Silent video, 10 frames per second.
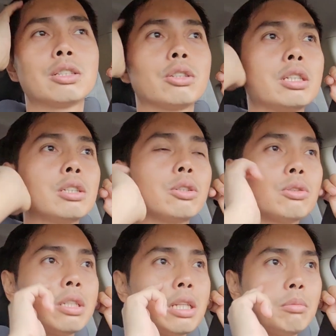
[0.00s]
so nag
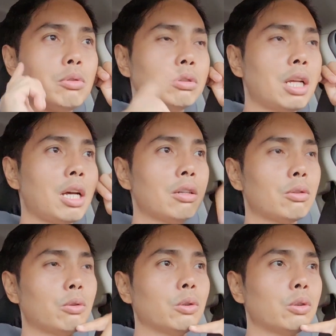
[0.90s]
grocery muna
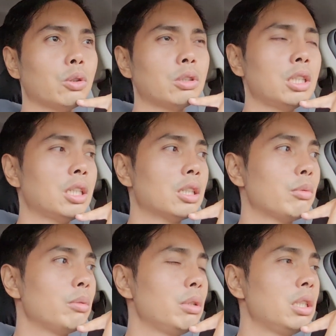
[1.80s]
ako konti lang
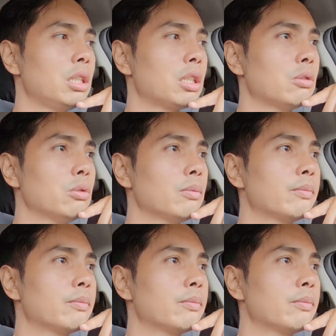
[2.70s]
naman binili ko